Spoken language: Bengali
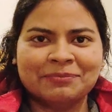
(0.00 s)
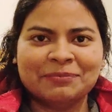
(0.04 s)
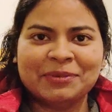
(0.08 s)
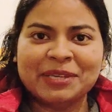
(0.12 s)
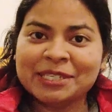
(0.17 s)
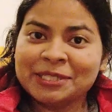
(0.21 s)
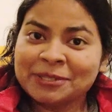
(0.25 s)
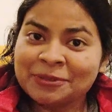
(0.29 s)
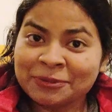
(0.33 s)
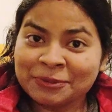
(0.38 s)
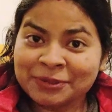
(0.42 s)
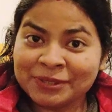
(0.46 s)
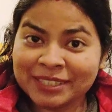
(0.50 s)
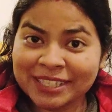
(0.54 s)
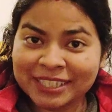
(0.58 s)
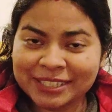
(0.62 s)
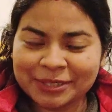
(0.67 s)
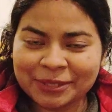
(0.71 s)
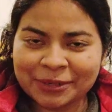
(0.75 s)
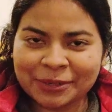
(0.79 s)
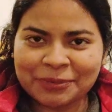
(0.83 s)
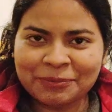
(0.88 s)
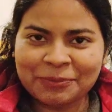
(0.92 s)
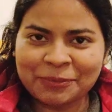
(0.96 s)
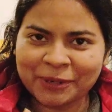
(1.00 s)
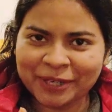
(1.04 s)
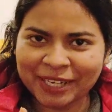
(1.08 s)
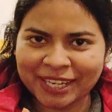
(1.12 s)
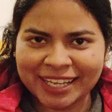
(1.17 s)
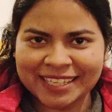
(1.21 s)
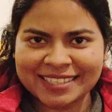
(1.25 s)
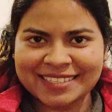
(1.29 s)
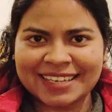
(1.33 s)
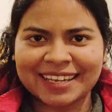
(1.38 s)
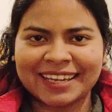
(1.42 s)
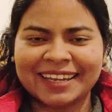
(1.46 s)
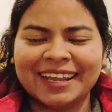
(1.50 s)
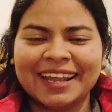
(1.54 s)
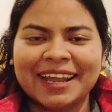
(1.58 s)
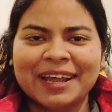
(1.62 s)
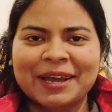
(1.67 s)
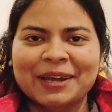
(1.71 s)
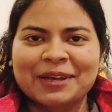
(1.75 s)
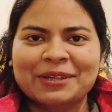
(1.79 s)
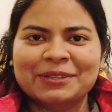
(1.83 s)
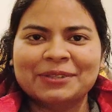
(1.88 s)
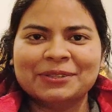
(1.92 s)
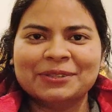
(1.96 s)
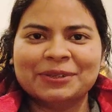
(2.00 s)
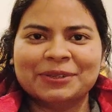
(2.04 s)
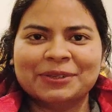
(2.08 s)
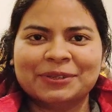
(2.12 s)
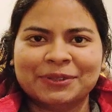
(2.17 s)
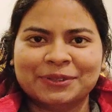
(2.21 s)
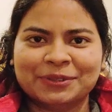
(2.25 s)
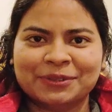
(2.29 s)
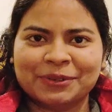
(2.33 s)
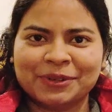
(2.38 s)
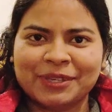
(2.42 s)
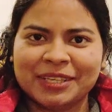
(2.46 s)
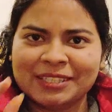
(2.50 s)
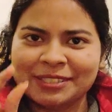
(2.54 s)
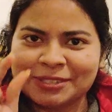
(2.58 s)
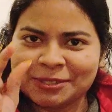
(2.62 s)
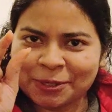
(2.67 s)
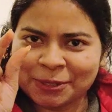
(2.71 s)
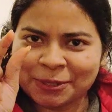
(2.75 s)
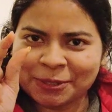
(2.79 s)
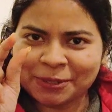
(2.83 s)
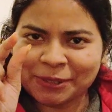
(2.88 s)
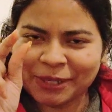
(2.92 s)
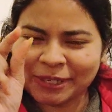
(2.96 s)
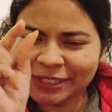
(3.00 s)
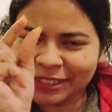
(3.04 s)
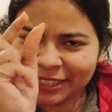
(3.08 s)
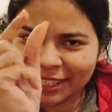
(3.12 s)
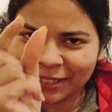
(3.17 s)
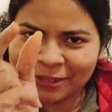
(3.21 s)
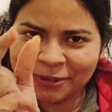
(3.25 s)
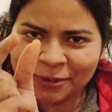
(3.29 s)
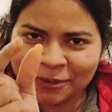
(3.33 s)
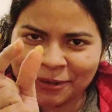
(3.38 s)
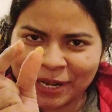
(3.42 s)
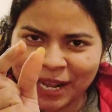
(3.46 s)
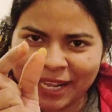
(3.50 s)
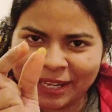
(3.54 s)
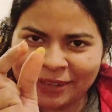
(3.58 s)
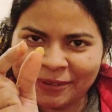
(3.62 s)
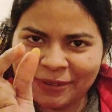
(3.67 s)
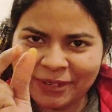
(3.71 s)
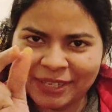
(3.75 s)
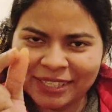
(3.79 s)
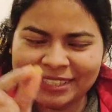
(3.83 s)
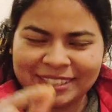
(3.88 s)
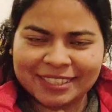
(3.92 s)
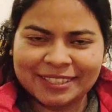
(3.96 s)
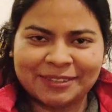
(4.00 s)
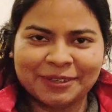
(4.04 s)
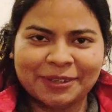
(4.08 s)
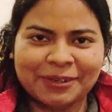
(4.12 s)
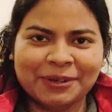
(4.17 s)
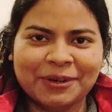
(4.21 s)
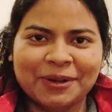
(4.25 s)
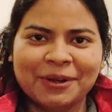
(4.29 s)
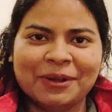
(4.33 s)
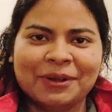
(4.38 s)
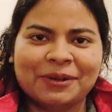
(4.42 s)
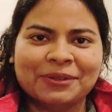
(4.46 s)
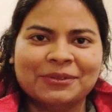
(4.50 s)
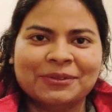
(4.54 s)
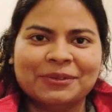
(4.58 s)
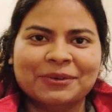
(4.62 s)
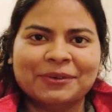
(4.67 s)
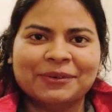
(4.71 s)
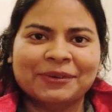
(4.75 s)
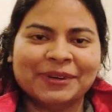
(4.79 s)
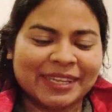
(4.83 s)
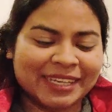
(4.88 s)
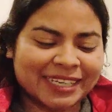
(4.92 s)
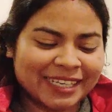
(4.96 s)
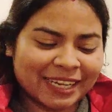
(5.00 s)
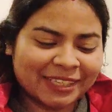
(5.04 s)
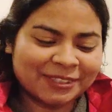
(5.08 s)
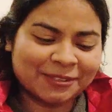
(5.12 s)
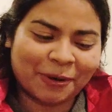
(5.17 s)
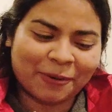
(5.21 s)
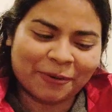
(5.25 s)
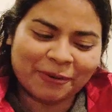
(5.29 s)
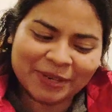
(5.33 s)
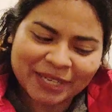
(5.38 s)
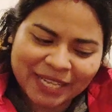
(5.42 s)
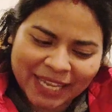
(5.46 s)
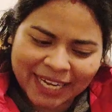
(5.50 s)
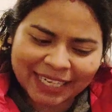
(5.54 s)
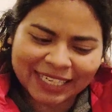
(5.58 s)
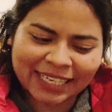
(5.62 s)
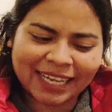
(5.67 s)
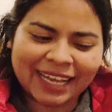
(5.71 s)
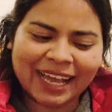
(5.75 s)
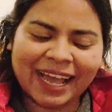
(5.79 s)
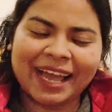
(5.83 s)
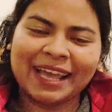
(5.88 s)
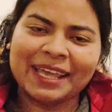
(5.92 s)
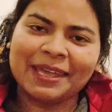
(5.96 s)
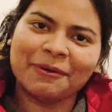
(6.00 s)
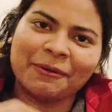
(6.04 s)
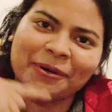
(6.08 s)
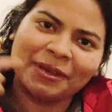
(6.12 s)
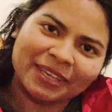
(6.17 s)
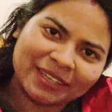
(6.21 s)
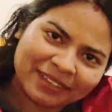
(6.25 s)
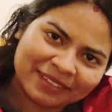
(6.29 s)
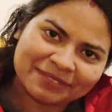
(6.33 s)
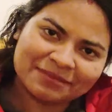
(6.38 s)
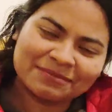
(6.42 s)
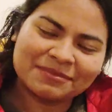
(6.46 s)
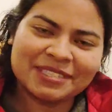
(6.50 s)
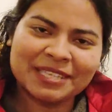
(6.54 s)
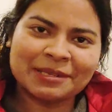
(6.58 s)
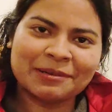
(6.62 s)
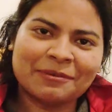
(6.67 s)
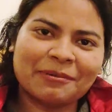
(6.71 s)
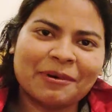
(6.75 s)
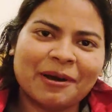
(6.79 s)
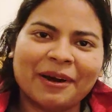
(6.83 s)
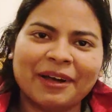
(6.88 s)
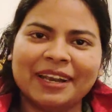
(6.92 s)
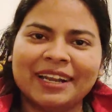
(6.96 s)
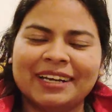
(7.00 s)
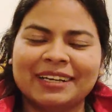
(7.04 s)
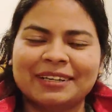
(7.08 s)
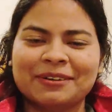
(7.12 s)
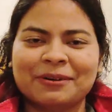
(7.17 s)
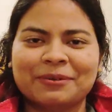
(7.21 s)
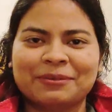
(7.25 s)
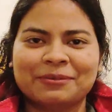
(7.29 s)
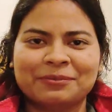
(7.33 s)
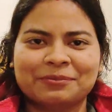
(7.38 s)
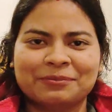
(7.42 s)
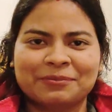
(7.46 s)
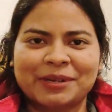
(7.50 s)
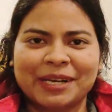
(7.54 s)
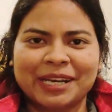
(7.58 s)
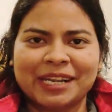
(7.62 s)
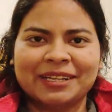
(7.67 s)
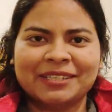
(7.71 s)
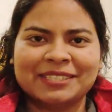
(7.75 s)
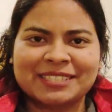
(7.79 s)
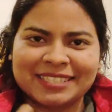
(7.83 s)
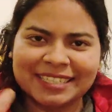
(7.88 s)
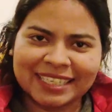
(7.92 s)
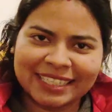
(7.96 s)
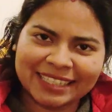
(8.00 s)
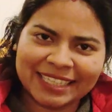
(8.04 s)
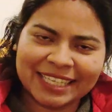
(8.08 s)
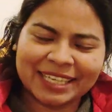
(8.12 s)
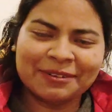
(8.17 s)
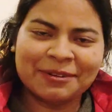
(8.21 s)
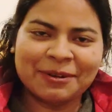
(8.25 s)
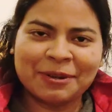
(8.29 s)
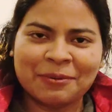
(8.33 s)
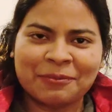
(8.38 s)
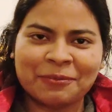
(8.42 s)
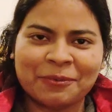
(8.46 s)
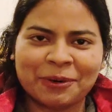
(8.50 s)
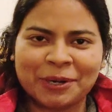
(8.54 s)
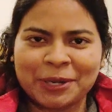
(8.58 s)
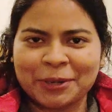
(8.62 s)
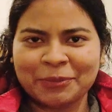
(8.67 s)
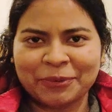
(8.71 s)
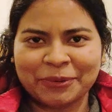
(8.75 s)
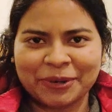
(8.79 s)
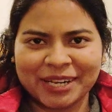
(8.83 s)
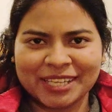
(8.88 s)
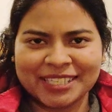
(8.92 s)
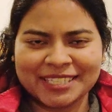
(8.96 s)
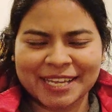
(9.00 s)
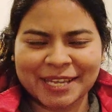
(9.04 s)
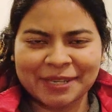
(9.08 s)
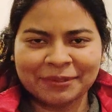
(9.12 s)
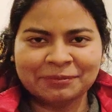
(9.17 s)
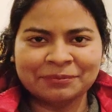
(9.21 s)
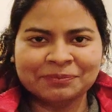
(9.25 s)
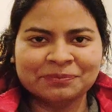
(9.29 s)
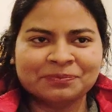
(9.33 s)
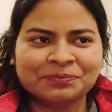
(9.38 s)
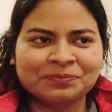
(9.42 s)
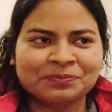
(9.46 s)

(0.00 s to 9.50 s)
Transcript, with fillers: বিটনুন দিত মনে আছে তো ওই ছোট্ট একটা ঠোঙায় করে দিত তো ওইটা যখনই এটা খাই ওই সিনেমা হলের মানে স্মৃতিগুলো মনে পড়ে যায়